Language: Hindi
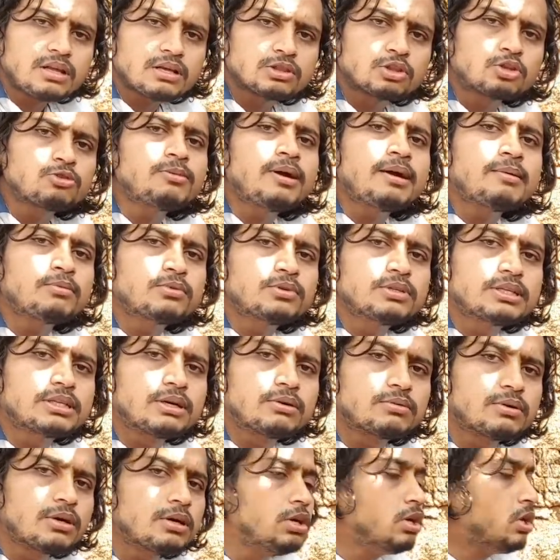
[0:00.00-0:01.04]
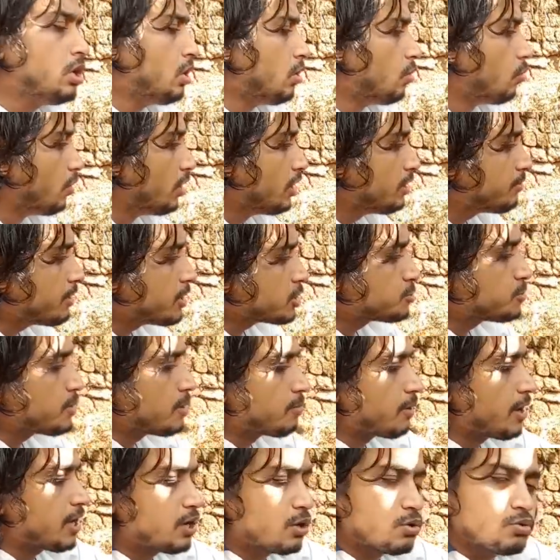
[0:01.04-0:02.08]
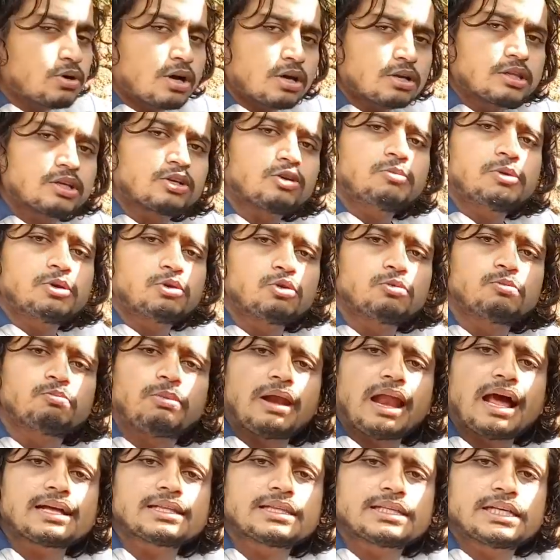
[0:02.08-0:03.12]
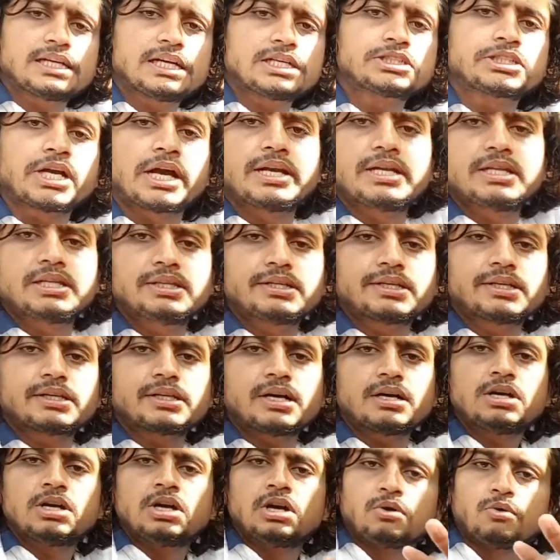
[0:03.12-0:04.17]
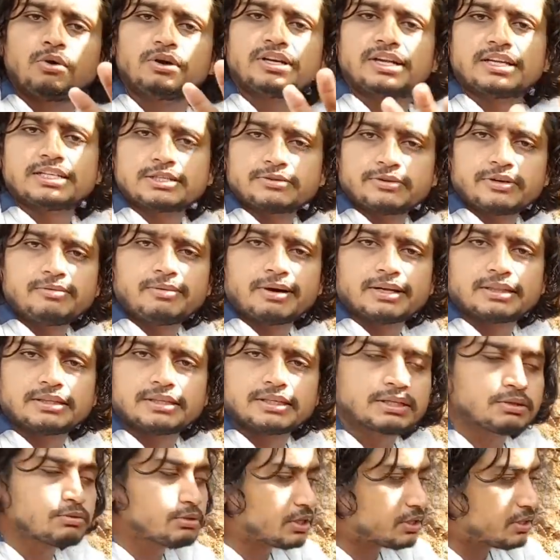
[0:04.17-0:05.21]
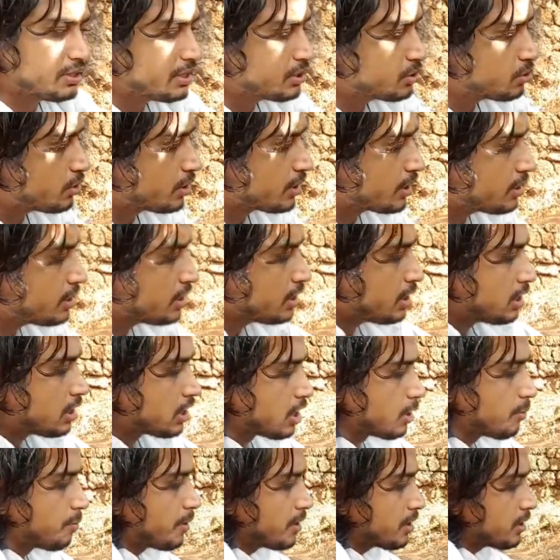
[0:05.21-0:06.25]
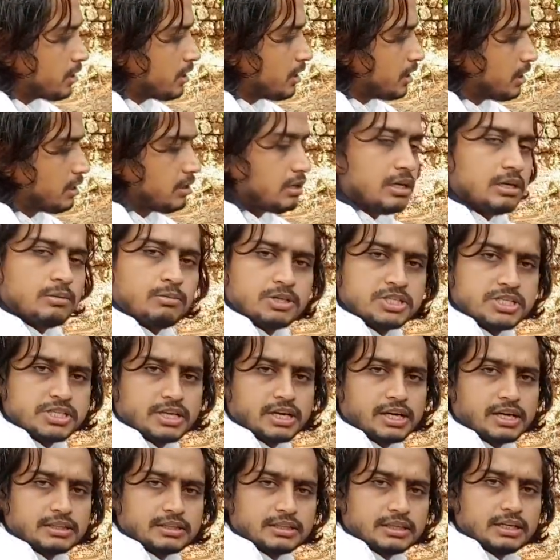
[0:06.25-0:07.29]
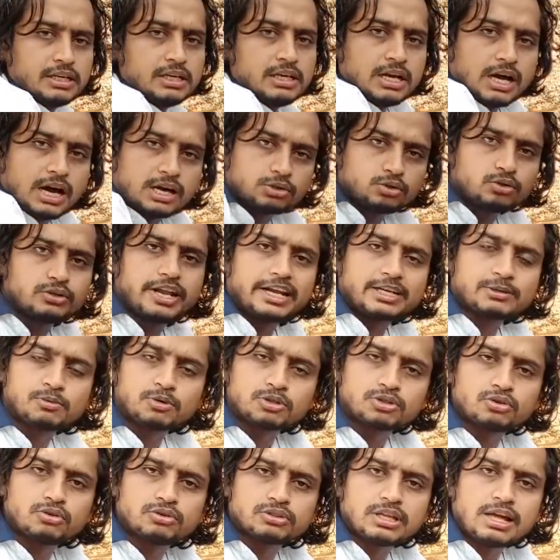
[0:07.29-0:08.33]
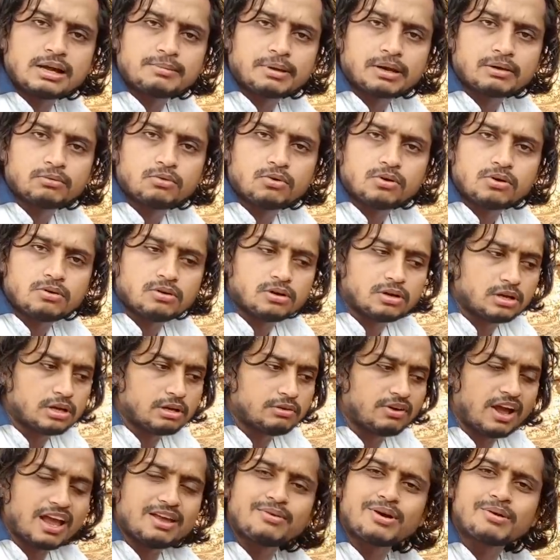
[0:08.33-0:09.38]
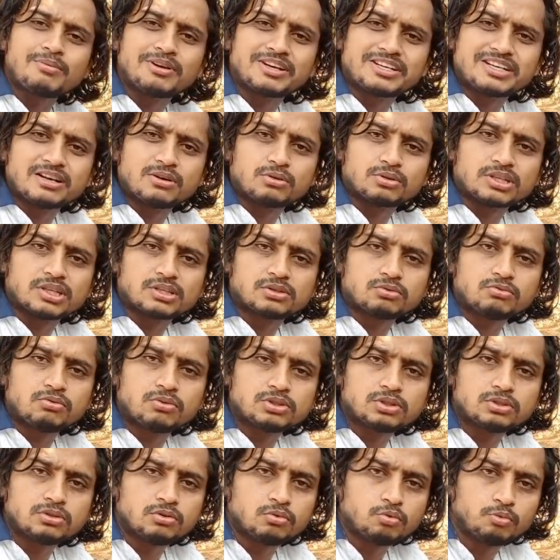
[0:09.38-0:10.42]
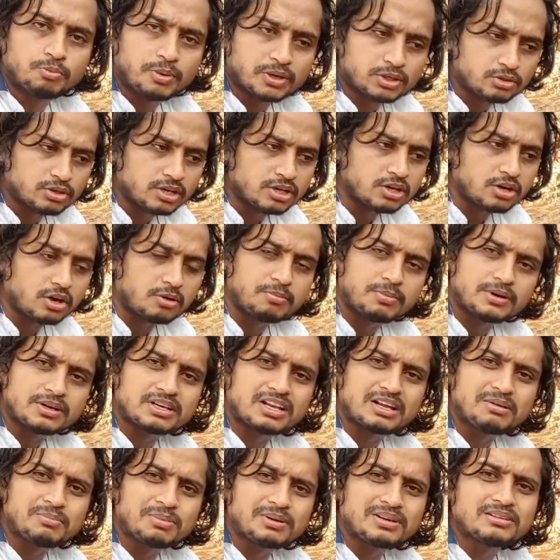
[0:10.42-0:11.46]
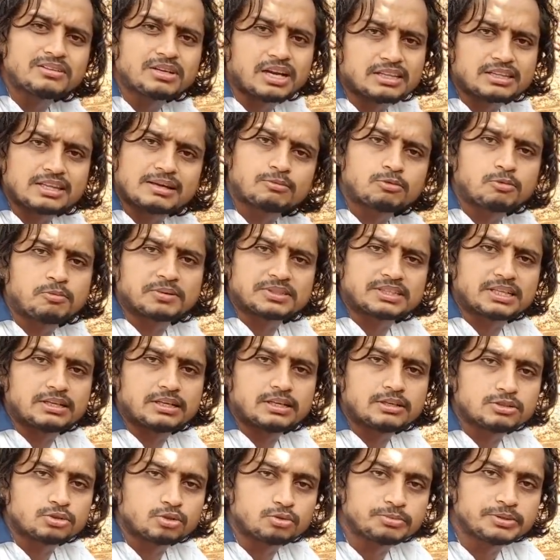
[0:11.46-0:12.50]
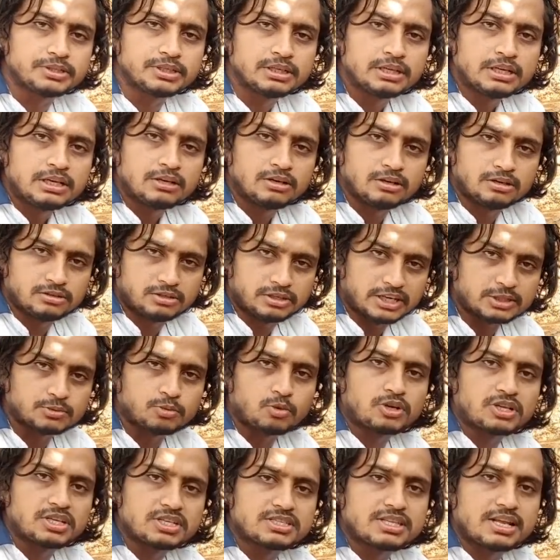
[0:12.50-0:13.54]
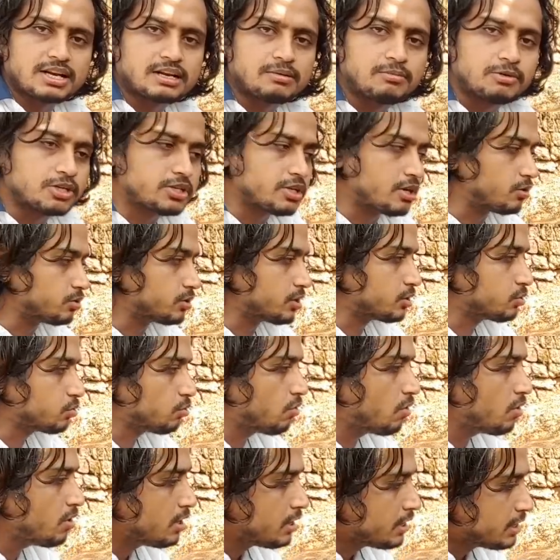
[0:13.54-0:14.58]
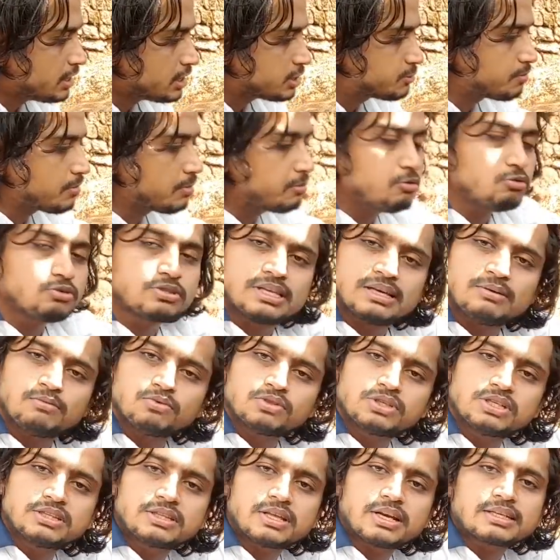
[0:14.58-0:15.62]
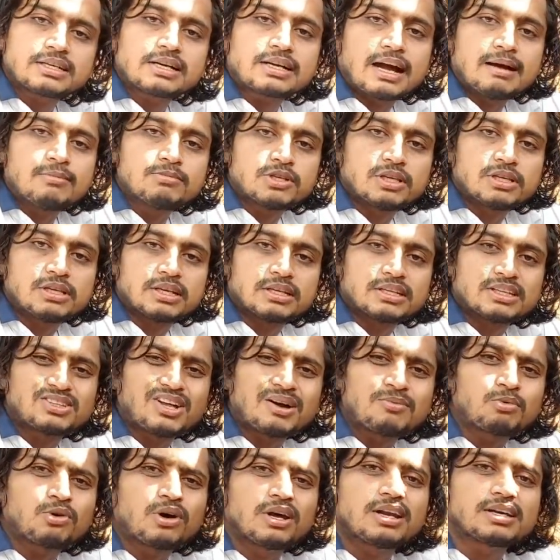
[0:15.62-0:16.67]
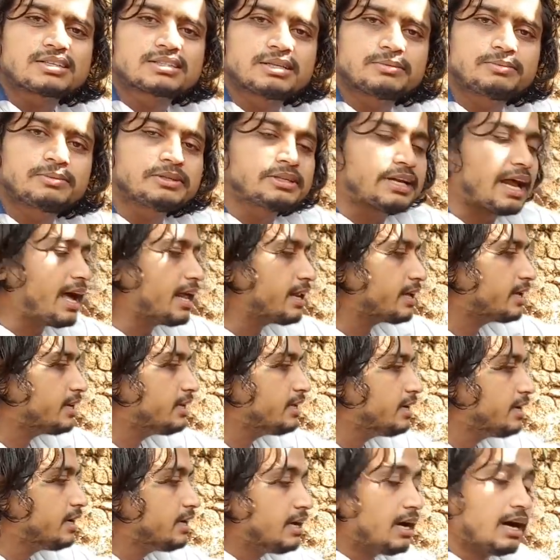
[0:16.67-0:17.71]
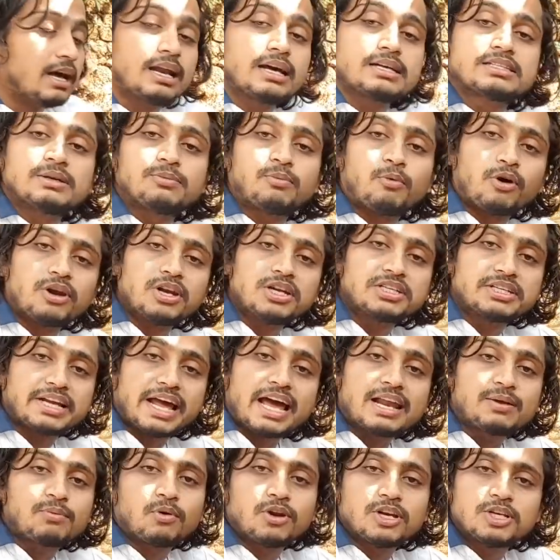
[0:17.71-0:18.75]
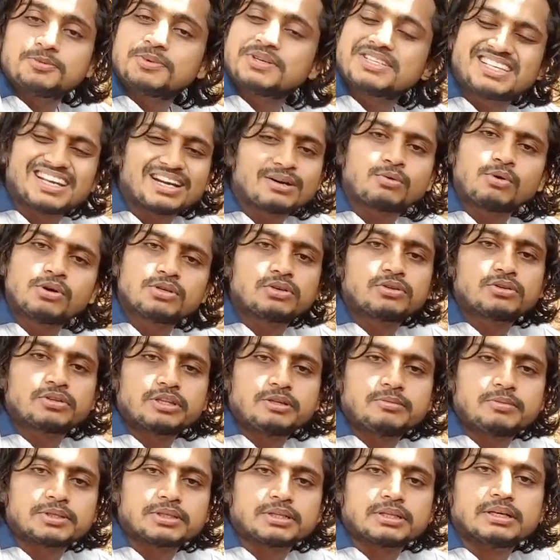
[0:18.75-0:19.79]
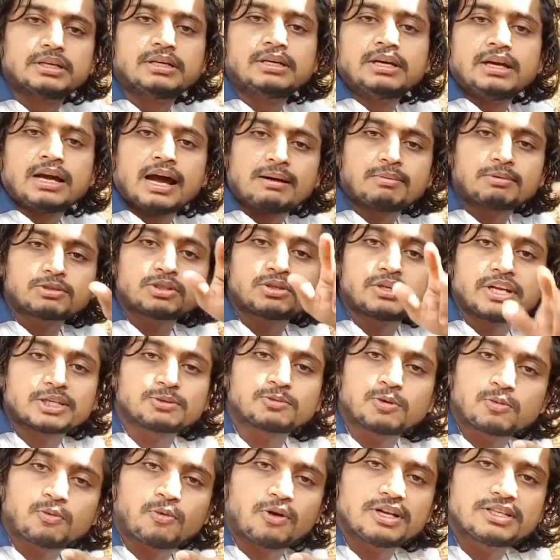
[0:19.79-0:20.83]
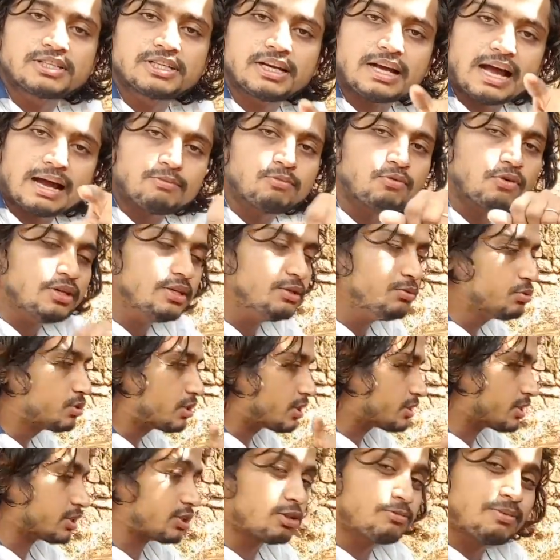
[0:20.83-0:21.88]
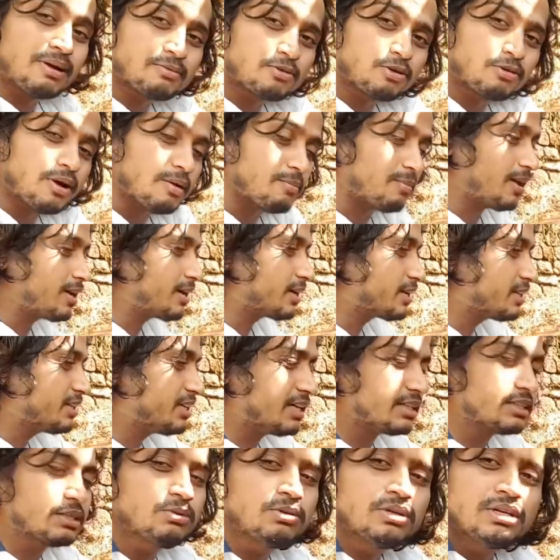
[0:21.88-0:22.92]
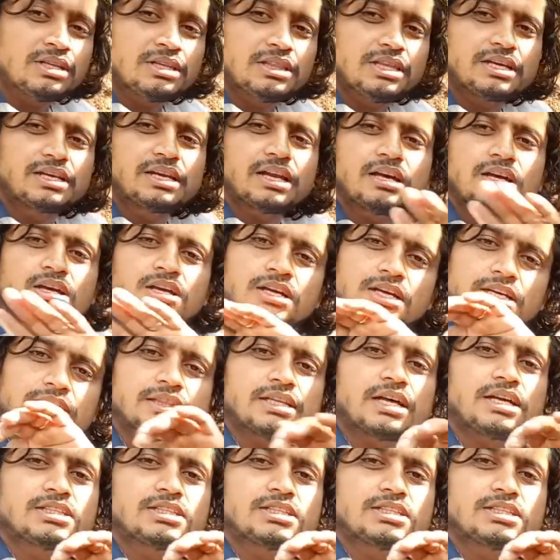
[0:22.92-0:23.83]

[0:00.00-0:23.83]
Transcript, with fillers: तो मैं आपको दिखाऊंगा वही मैं इसमें अप्लाई करूंगा और देखो बिल्कुल ब्लैक दिखेगा शाइनिंग दिखेगा कोई टेंशन वाली बात नहीं क्योंकि देखिए जो है ना रबर मटेरियल रहते हैं और जो डैशबोर्ड जो होता है हमारा वो आ, फाइबर मटेरियल होता है तो वो जो ऊपर जो ना रबर टाइप रहता है आपको पता है ना जो भी डैशबोर्ड किस तरह का मटेरियल होता है तो वो इसमें भी सेम उसी तरह का काम चल जाता है तो आपको अलग से फिर टायर के लिए अलग से पॉलिश टायर पॉलिश भी इस तरह कोई जरूरत नहीं पड़ता है आपको जो डैशबोर्ड पॉलिश है आप वही यूज़ कर सकते हो मैं आपको अप्लाई करके दिखाता हूँ देखना कितना